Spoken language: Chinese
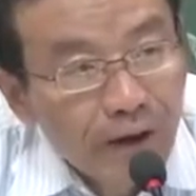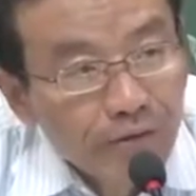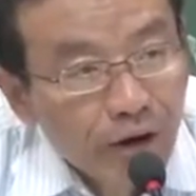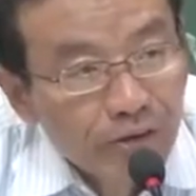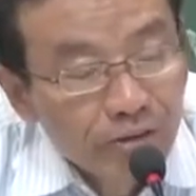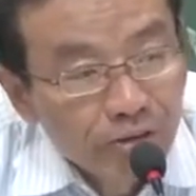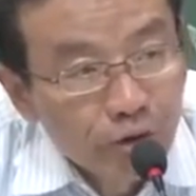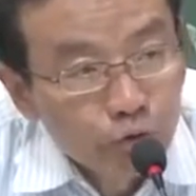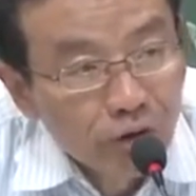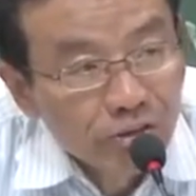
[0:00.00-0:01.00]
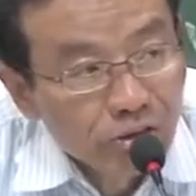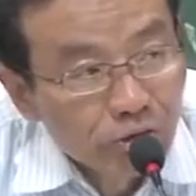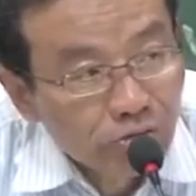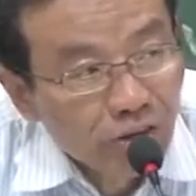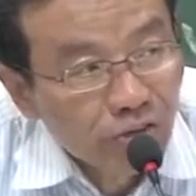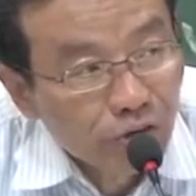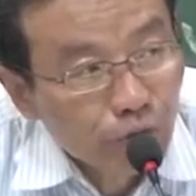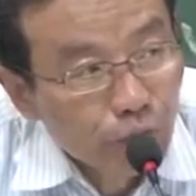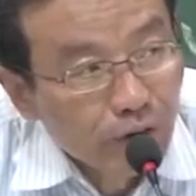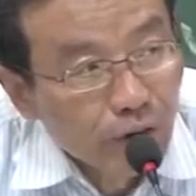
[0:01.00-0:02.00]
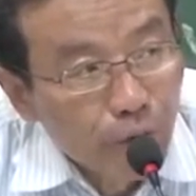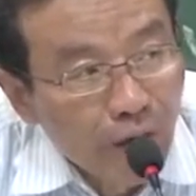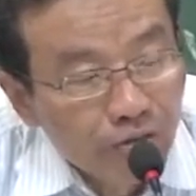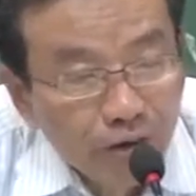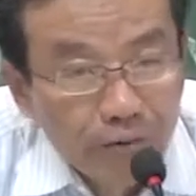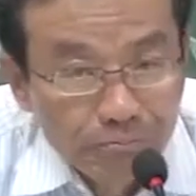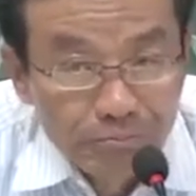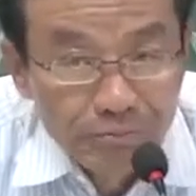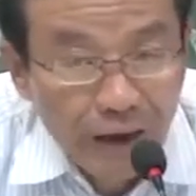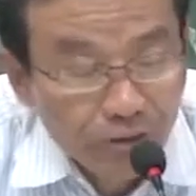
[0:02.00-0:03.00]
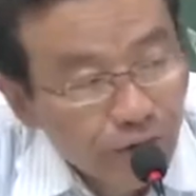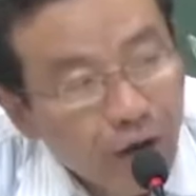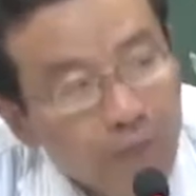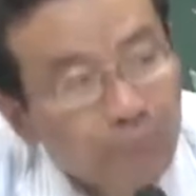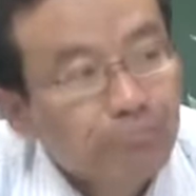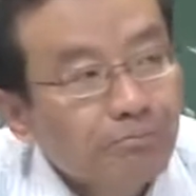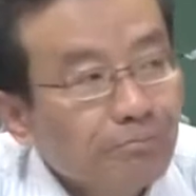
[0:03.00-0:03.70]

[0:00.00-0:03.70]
按照理性做基础的契约的原则打交道，